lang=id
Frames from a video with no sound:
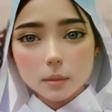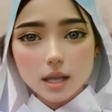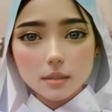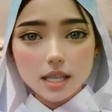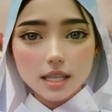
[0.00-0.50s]

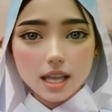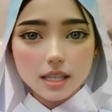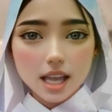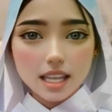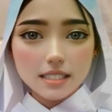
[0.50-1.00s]

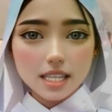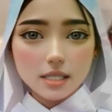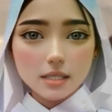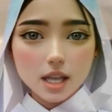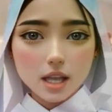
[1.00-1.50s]
bertenaga
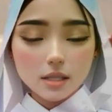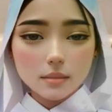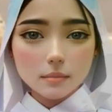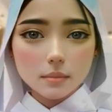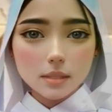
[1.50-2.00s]
diesel